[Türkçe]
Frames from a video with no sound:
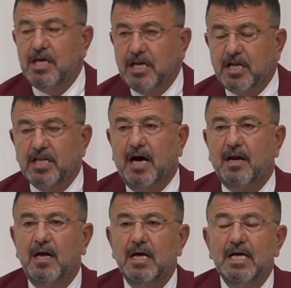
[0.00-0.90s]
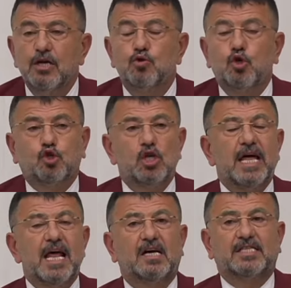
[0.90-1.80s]
iktidar
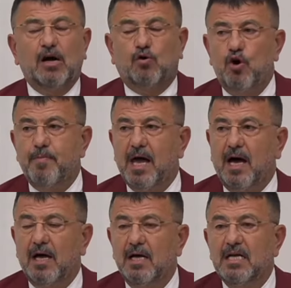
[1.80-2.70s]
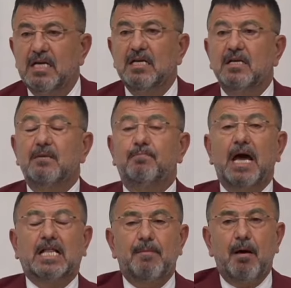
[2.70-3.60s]
tütünlere yasak koymaya
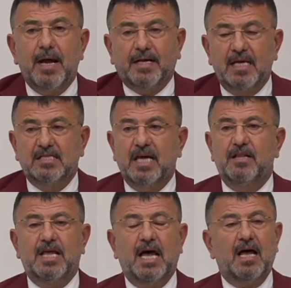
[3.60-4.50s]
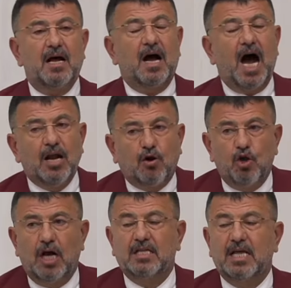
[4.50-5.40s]
bekleme merkezlerinde
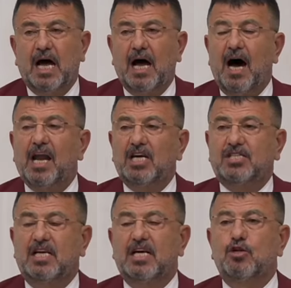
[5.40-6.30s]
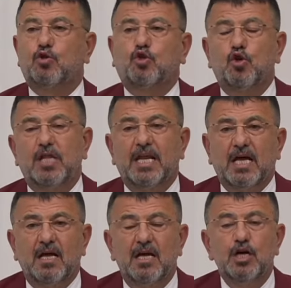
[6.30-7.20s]
kargolarda araçlardaki
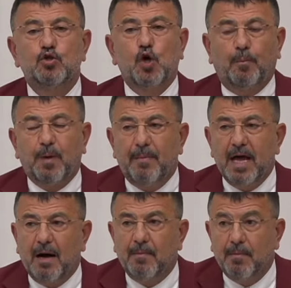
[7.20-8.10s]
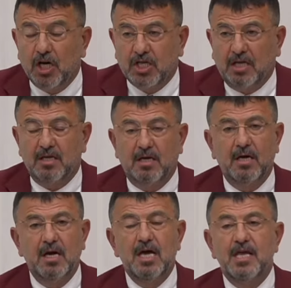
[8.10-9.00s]
tütünleri toplamaya
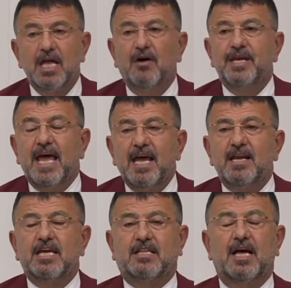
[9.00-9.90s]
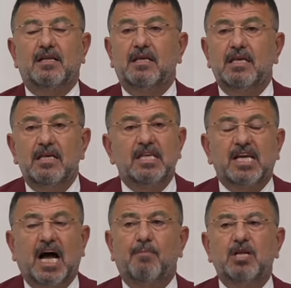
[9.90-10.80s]
başladı. Ya neyin
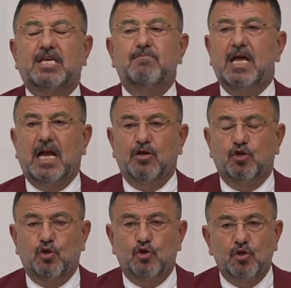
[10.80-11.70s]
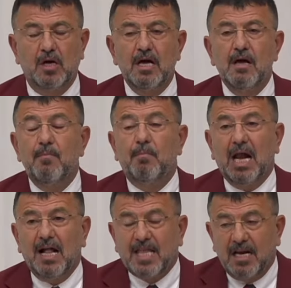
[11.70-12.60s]
intikamını kimden alıyorsunuz?
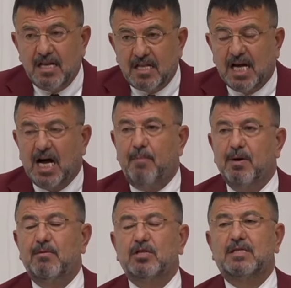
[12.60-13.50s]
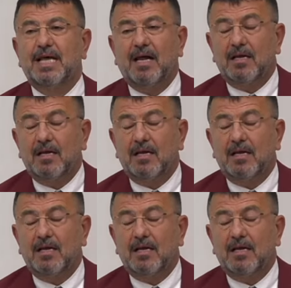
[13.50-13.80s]
Malatya'nın intikamını mı,